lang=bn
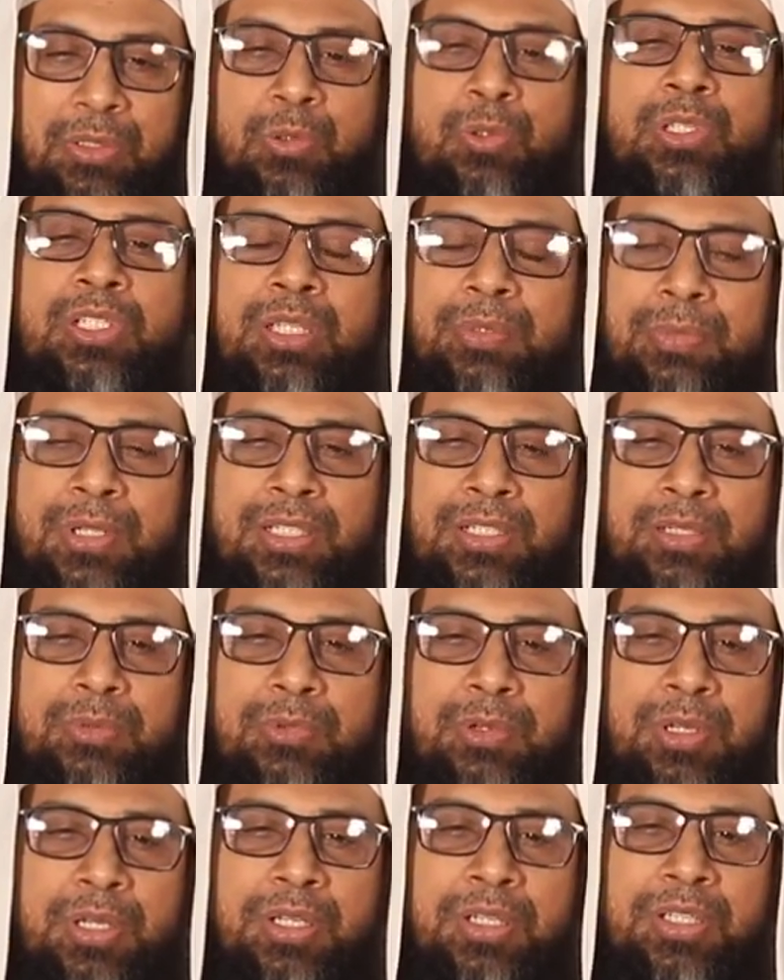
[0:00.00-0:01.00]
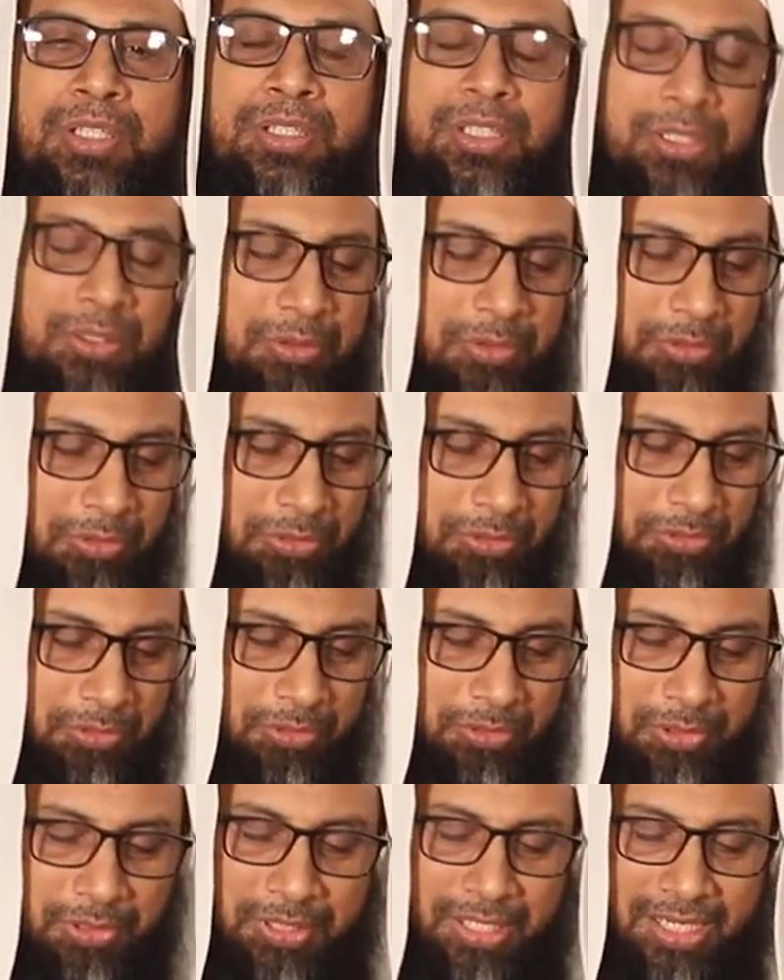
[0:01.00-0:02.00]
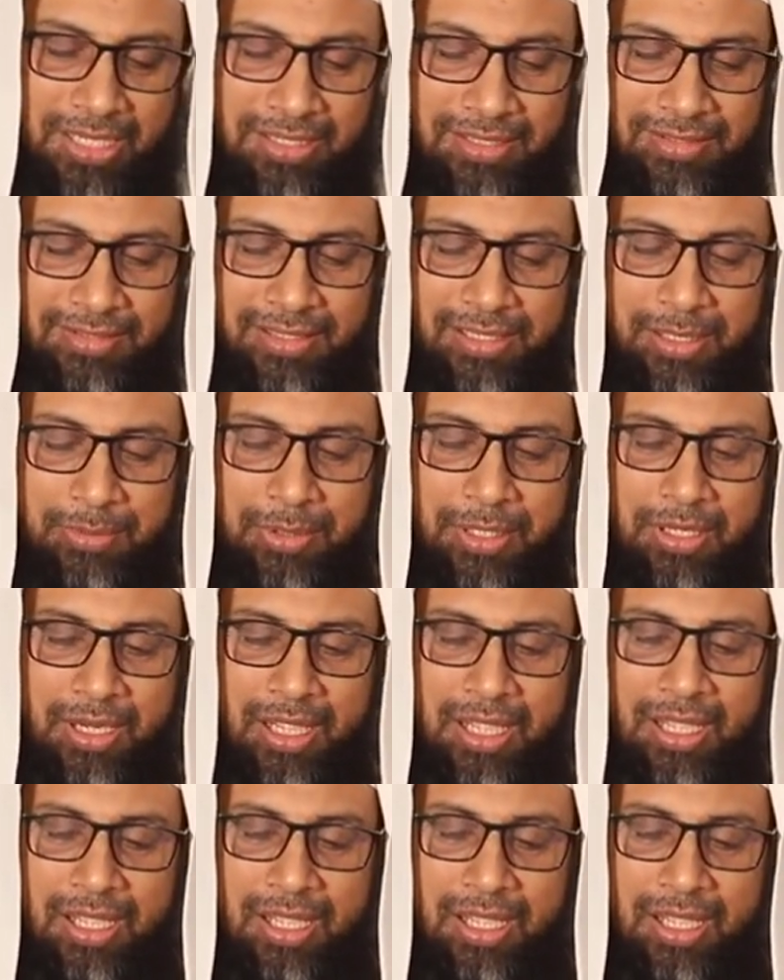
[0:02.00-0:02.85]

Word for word: উল্টাপাল্টা বলেননি তিনি কোনো কথাই ইসলামের